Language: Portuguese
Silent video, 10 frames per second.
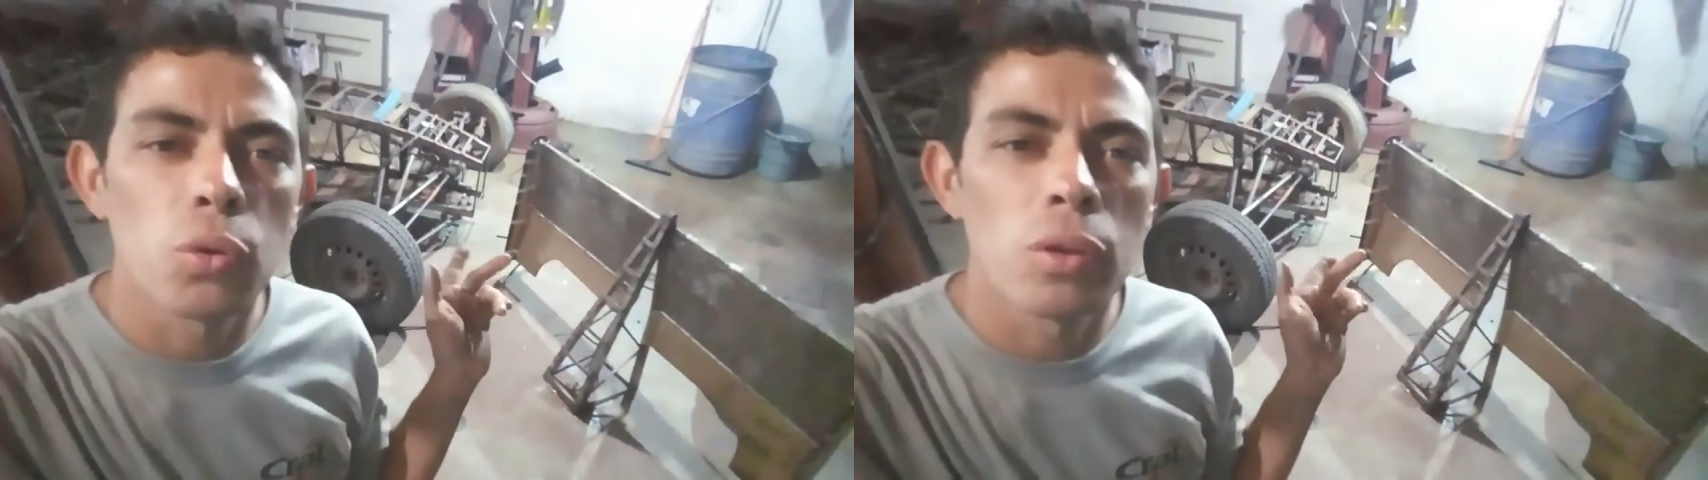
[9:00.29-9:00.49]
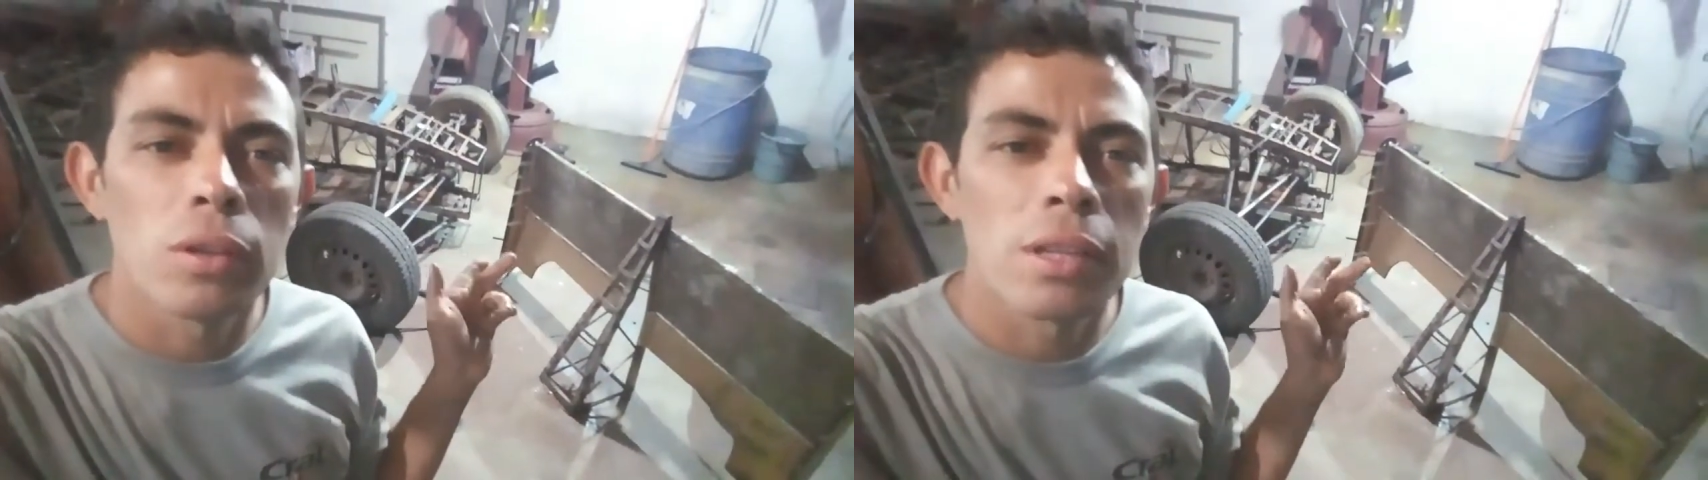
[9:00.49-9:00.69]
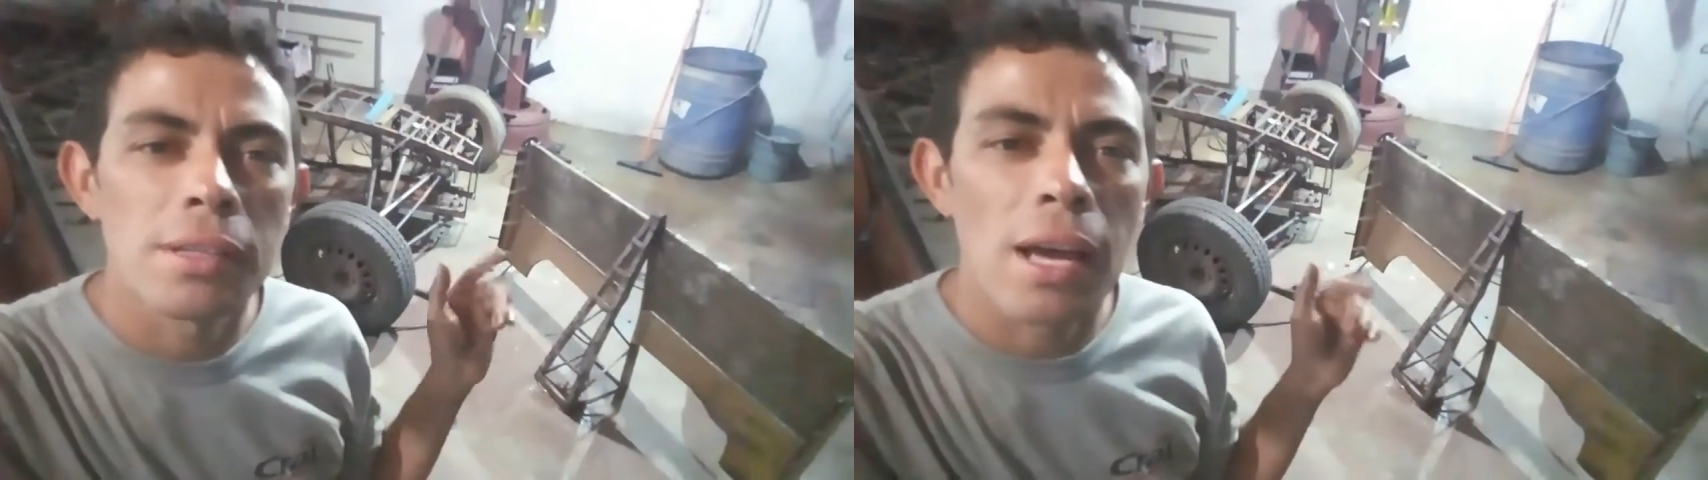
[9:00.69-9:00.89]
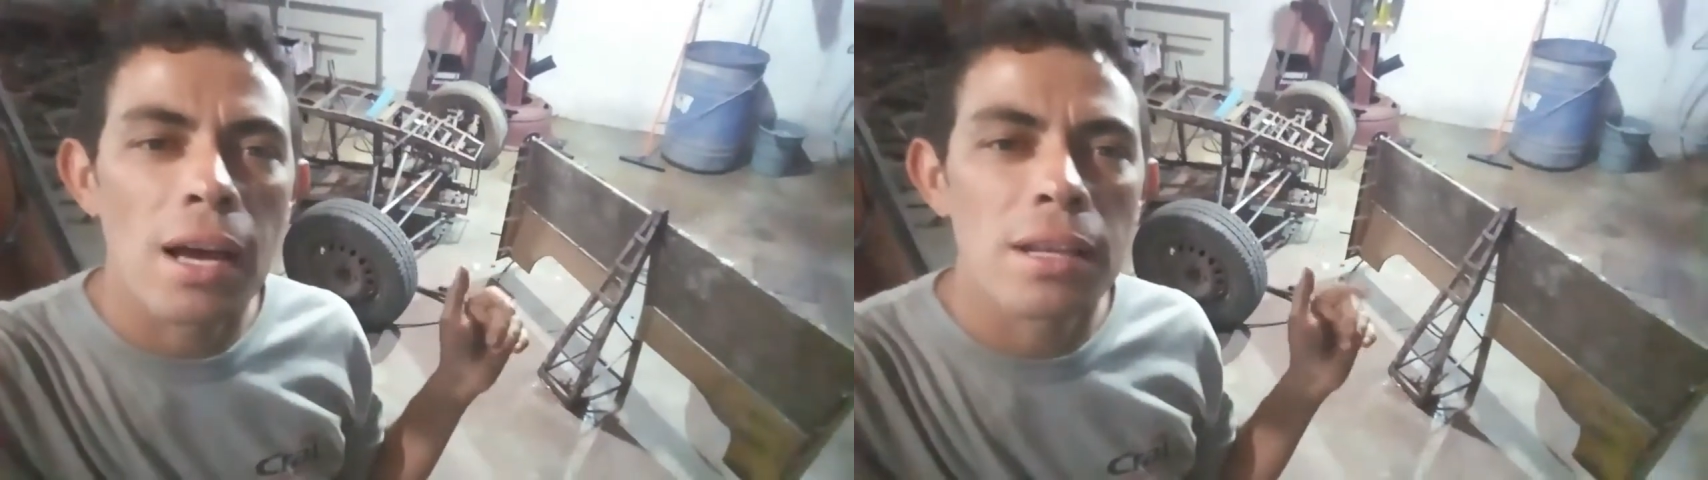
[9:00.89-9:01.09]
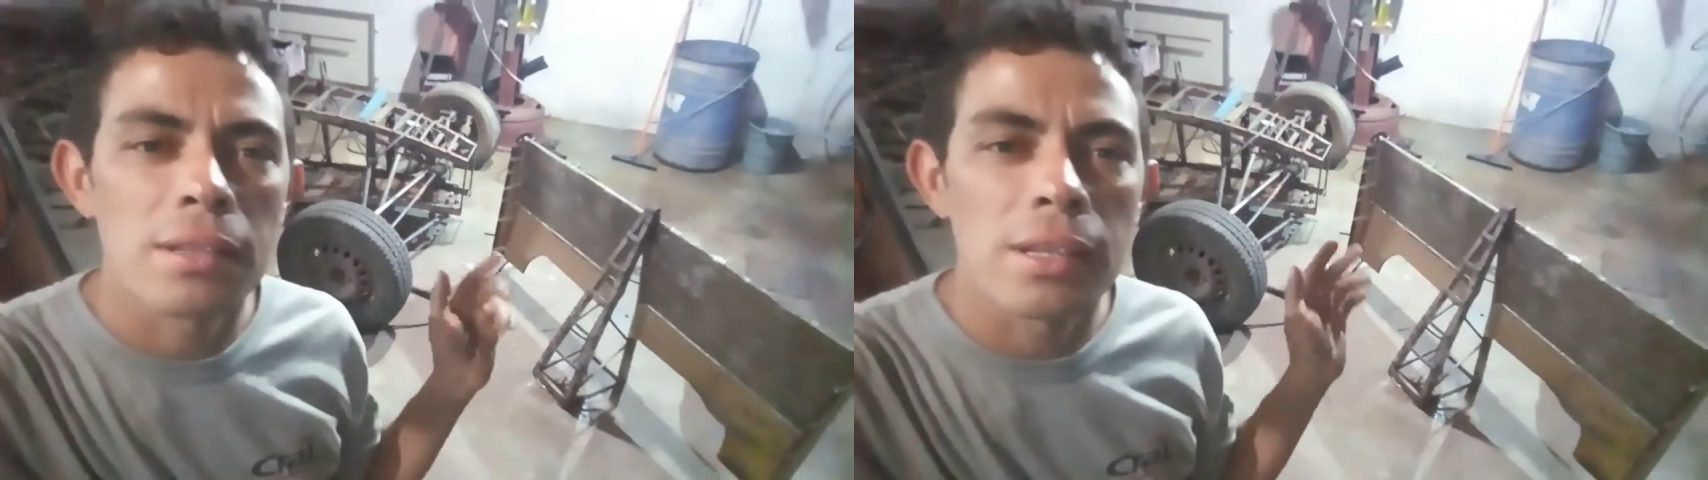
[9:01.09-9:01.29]
todo nessa
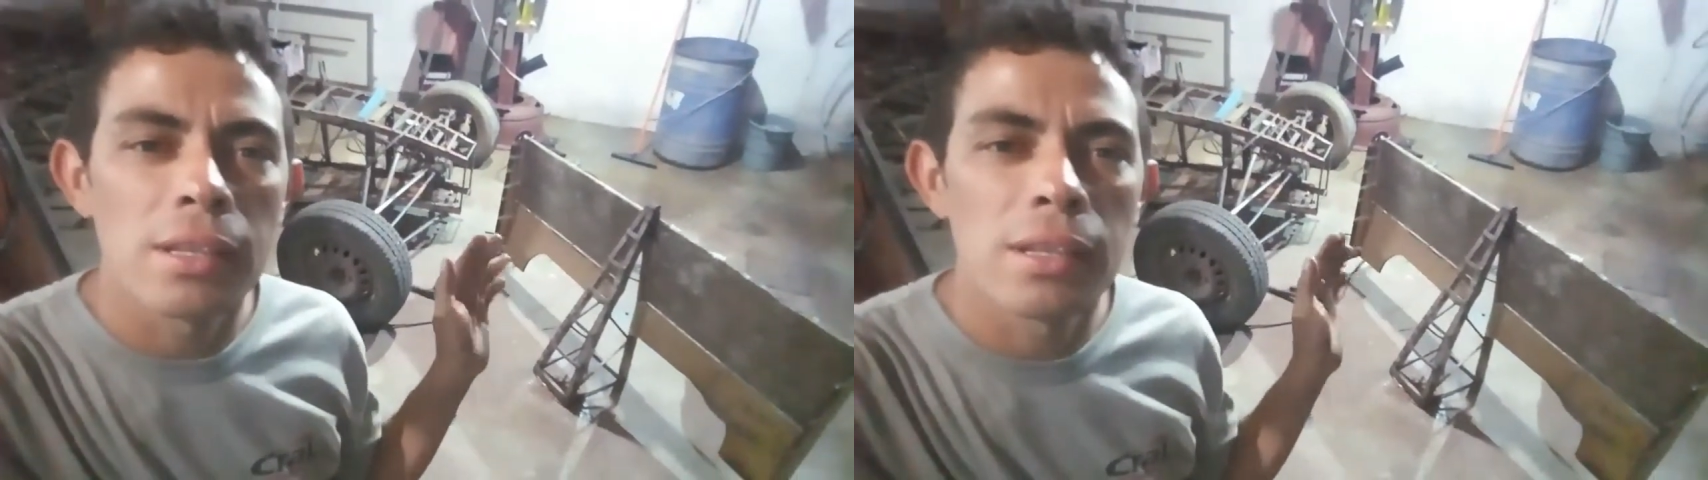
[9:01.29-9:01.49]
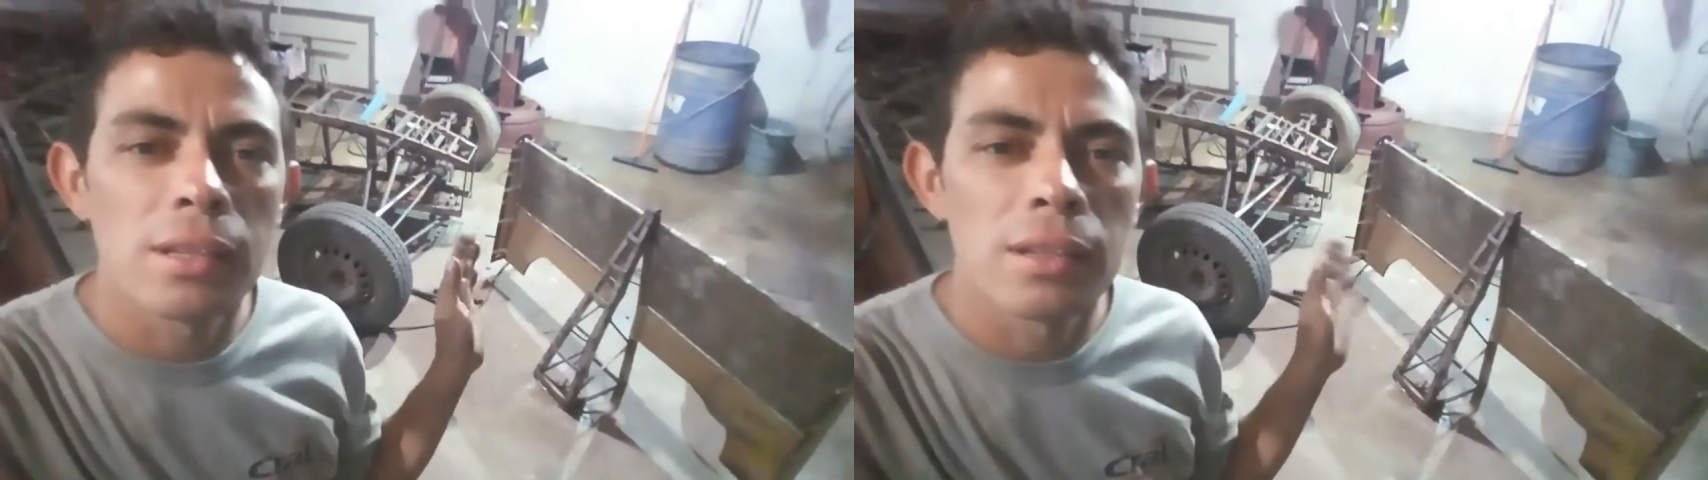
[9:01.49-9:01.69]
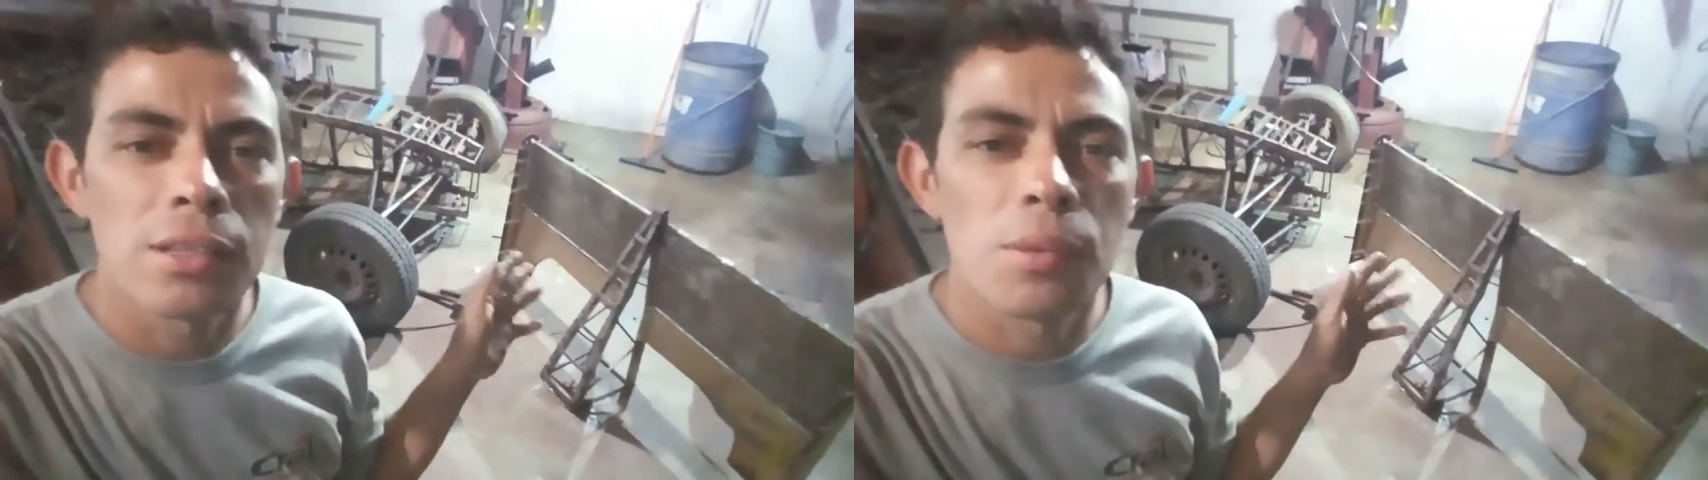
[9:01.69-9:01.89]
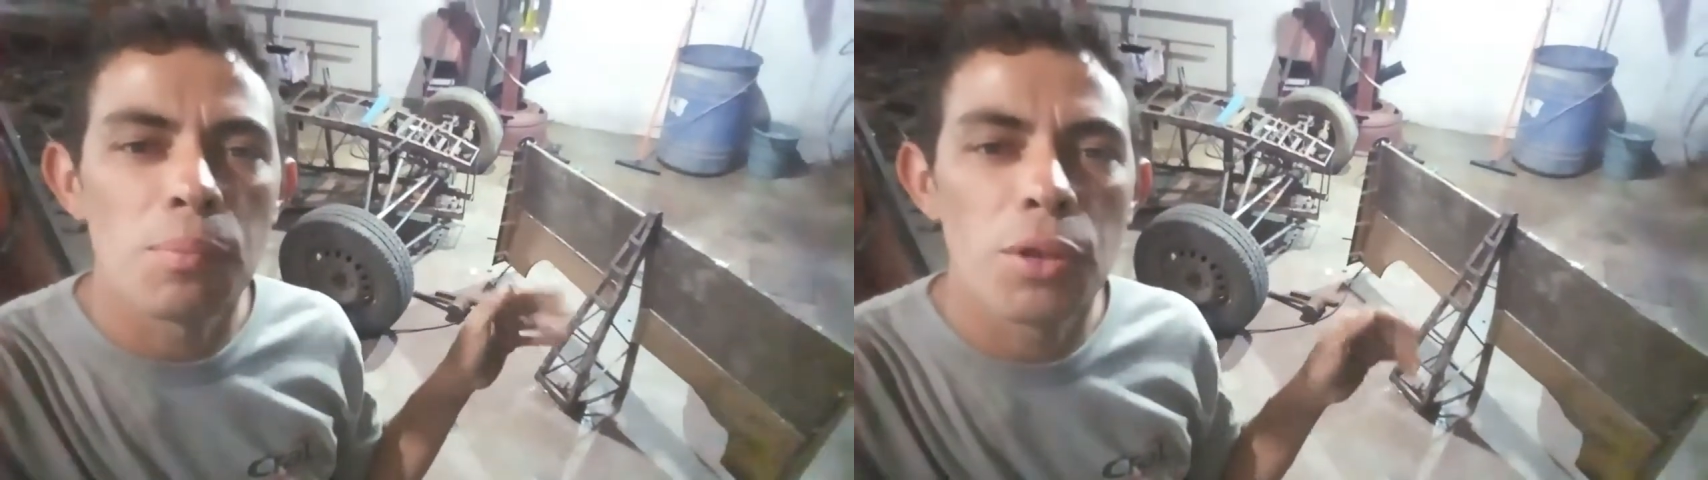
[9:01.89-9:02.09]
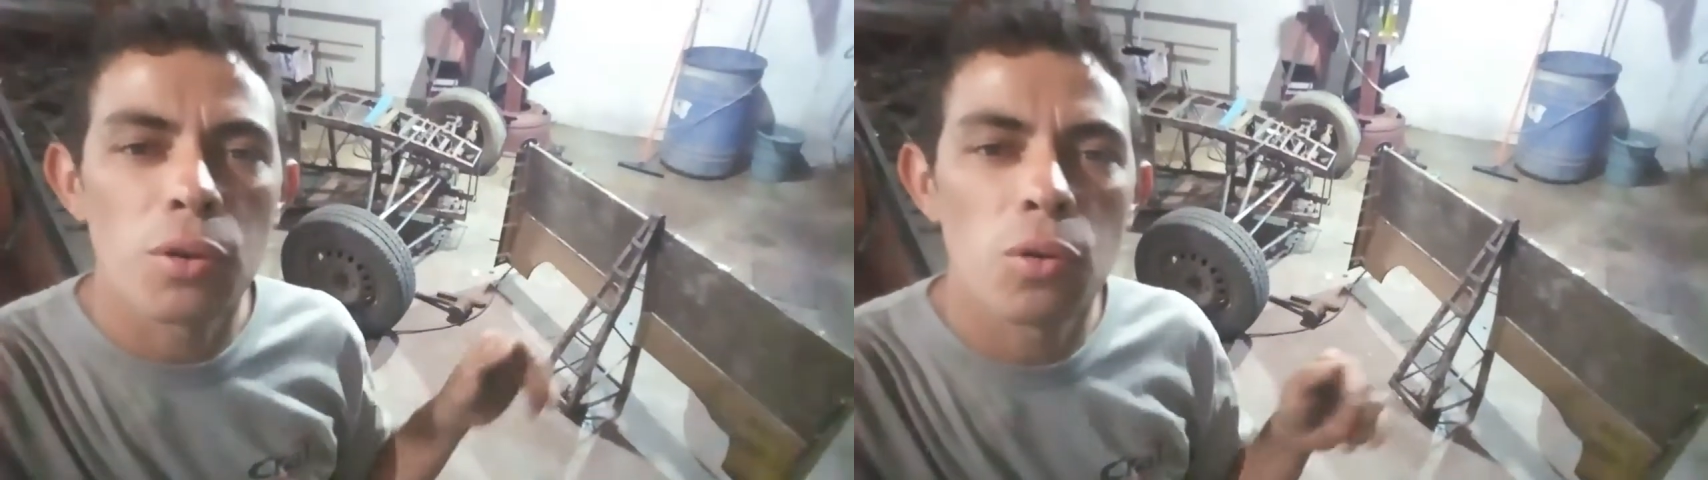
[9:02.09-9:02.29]
asa aí, nesse
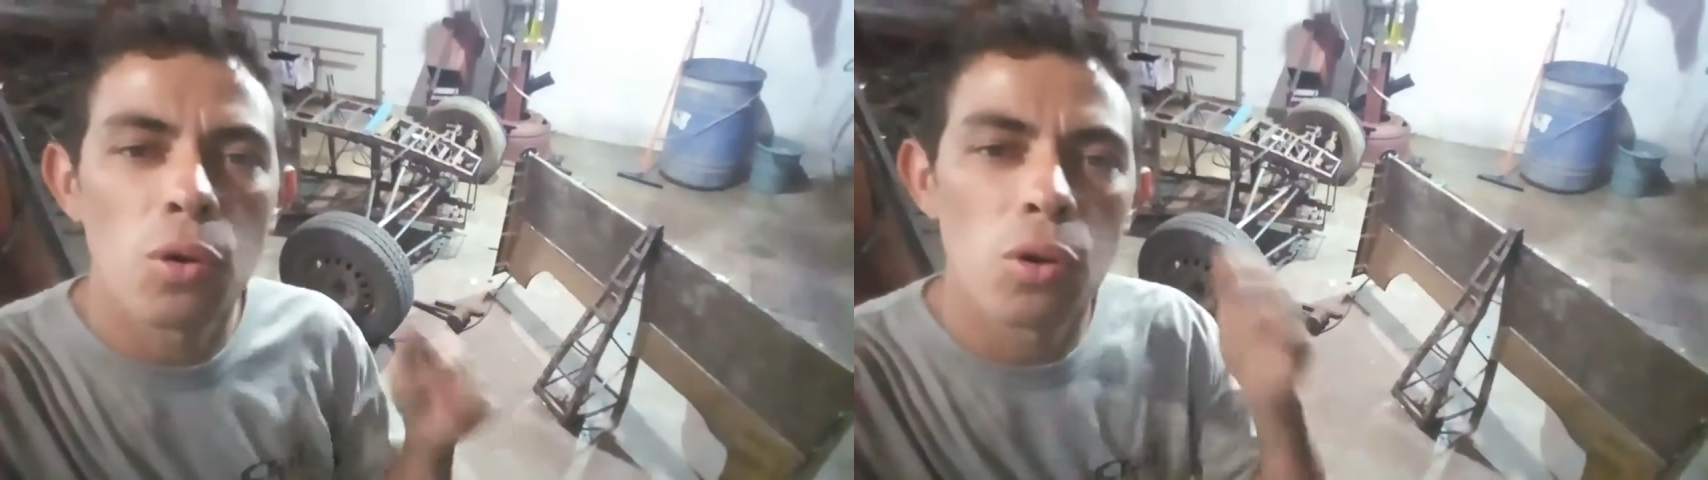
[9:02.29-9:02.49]
bico.